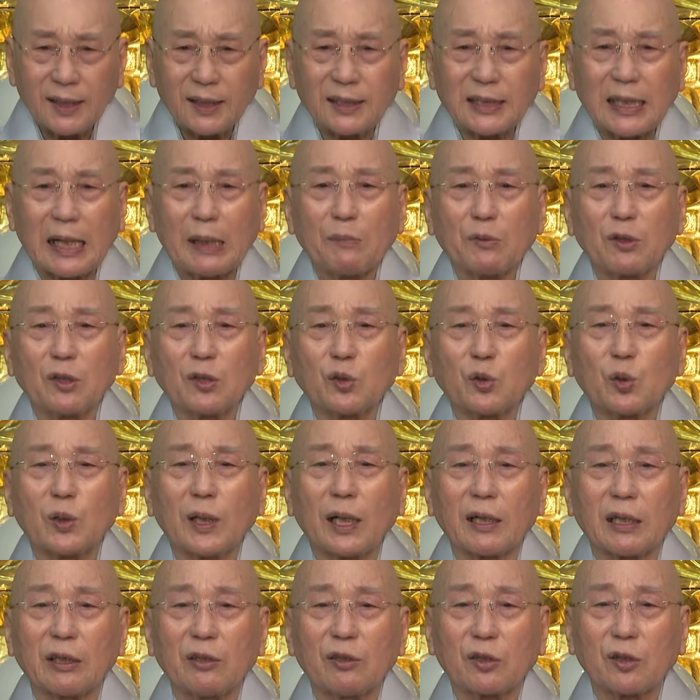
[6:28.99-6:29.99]
재물을
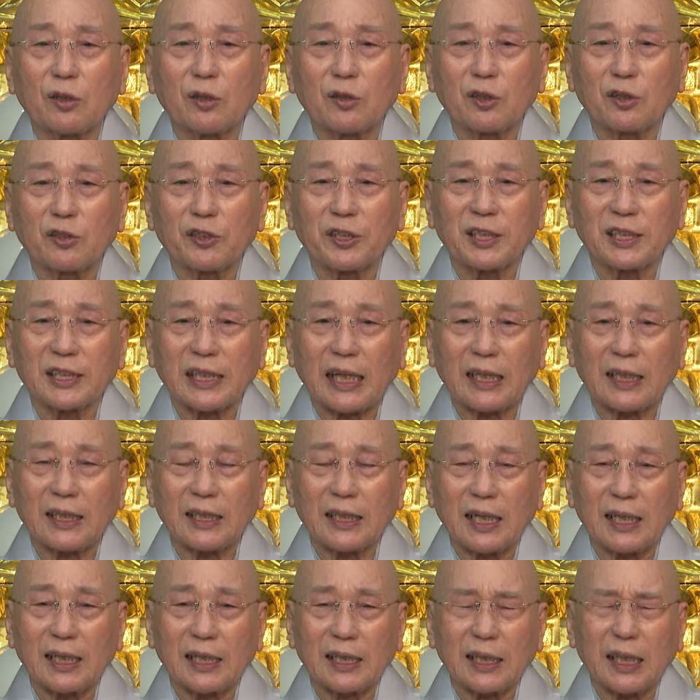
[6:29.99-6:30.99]
손아귀에 넣고 흔들 수 있지
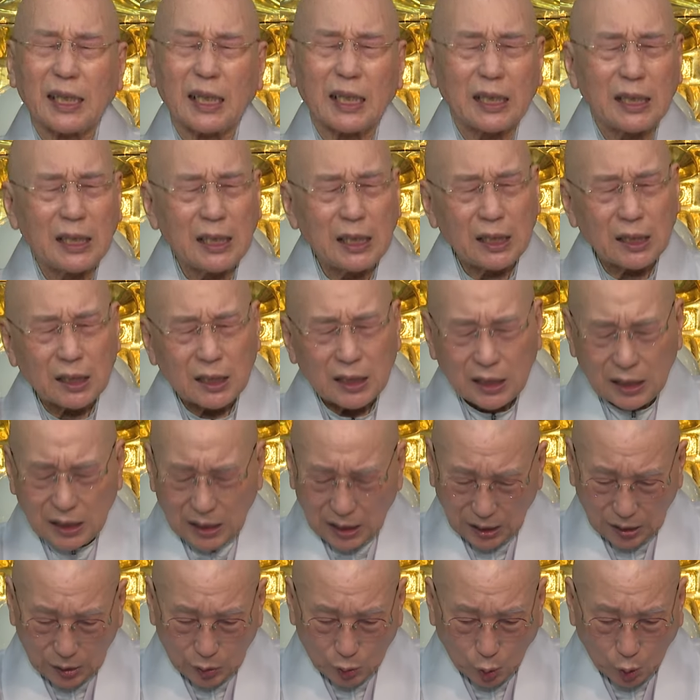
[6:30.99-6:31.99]
않느냐 하니까
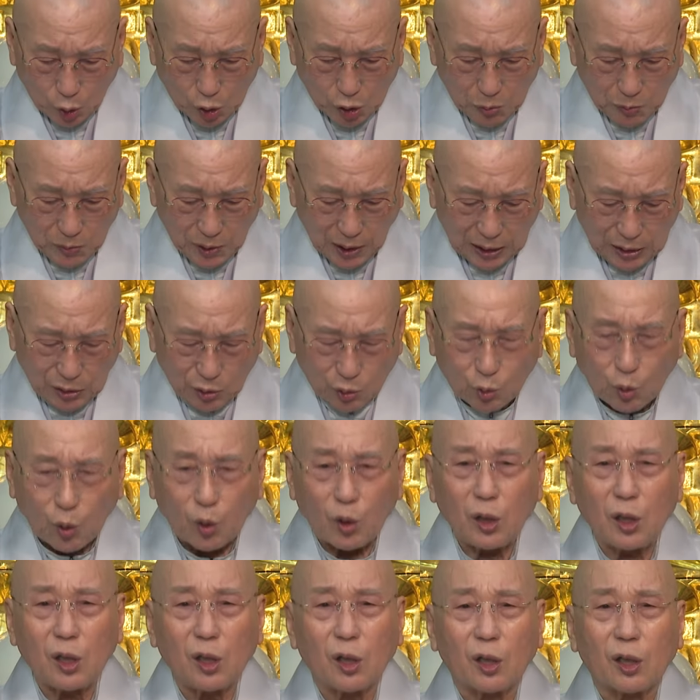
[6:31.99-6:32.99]
큰 욕심을 가지고
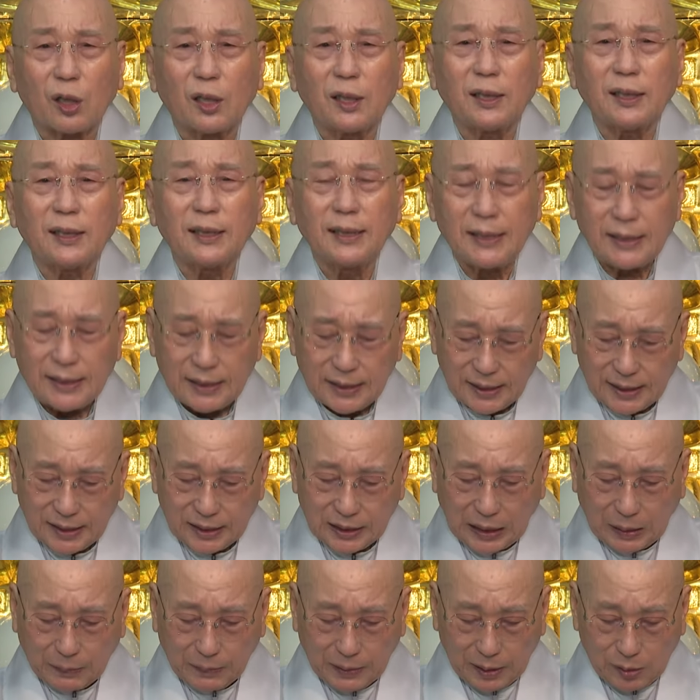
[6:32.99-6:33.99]
권력을 예,
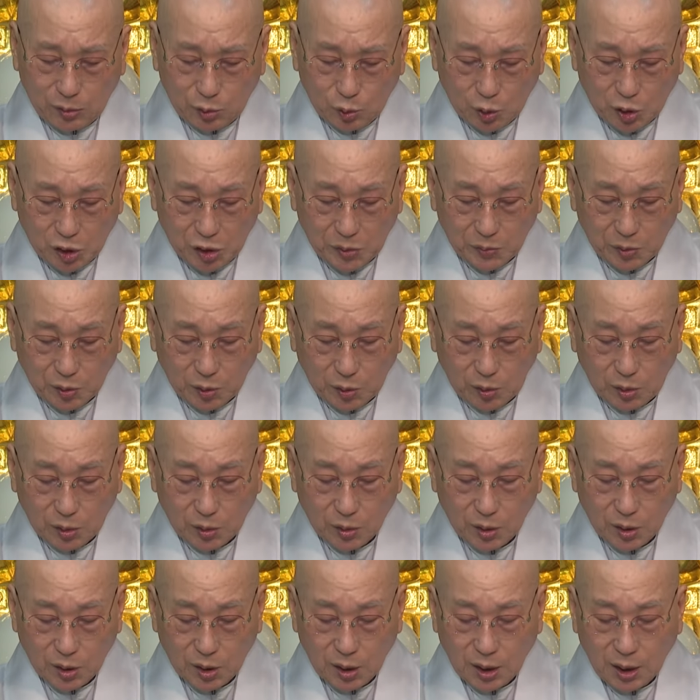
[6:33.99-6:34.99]
잡아 욕심으로
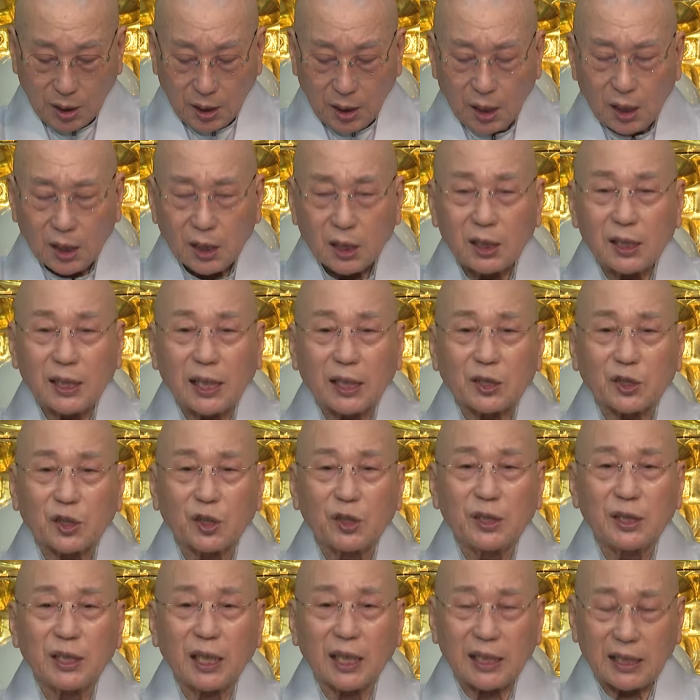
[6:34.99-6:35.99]
그러니까
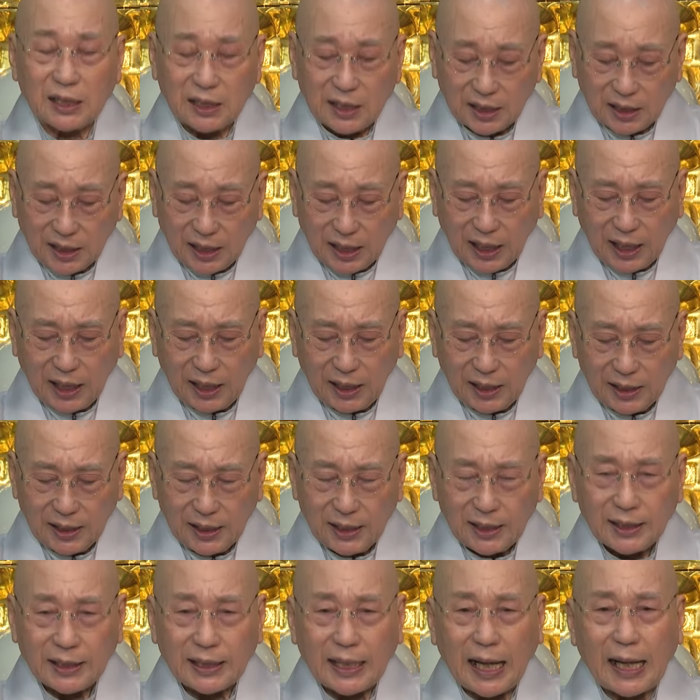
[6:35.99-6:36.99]
전쟁이 있을 때나
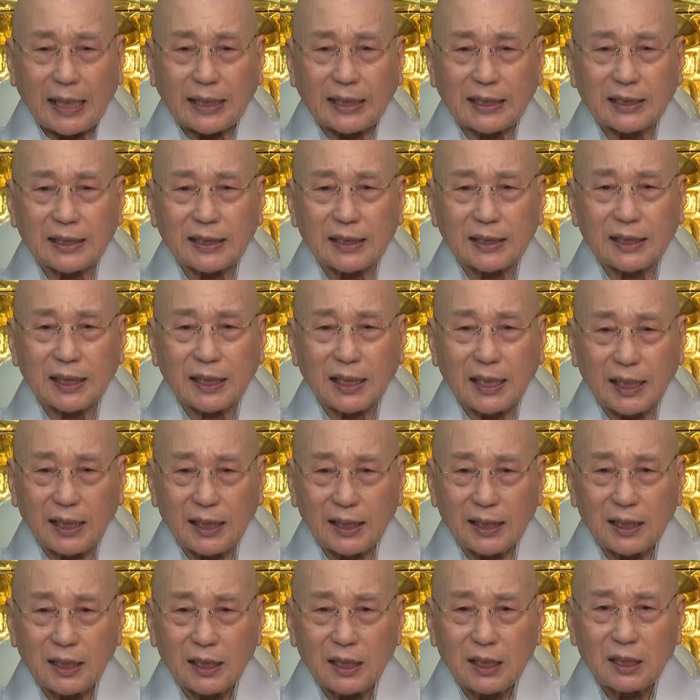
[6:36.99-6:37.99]
난이 있을
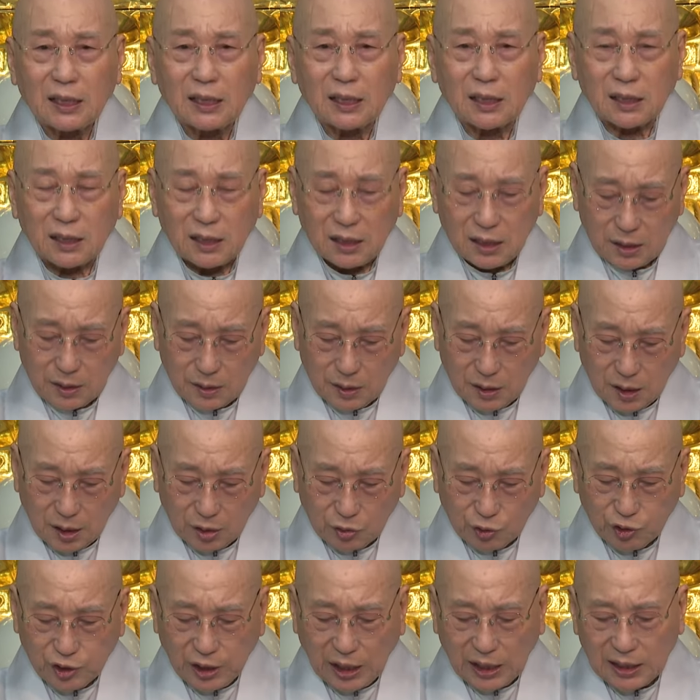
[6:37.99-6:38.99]
때나 어, 이게
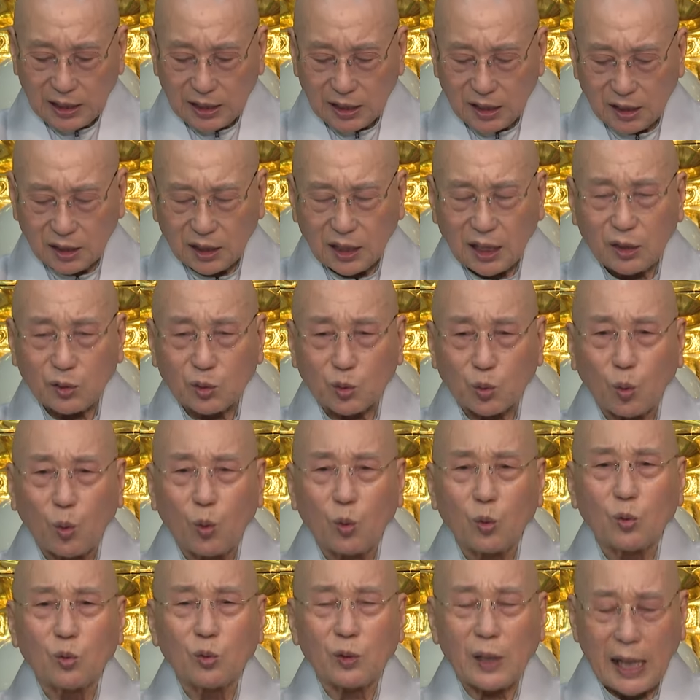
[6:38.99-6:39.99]
투쟁이 있을 때
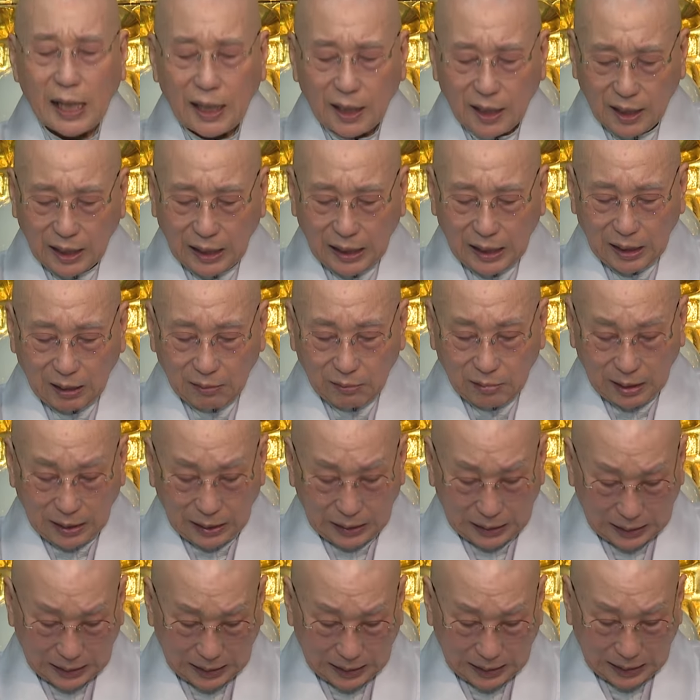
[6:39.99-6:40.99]
돈으로 해결하려고
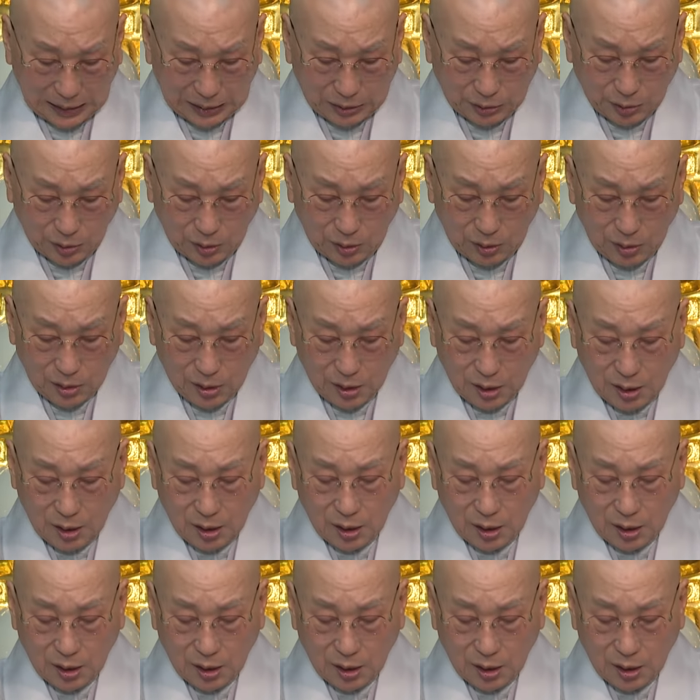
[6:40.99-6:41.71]
해가지고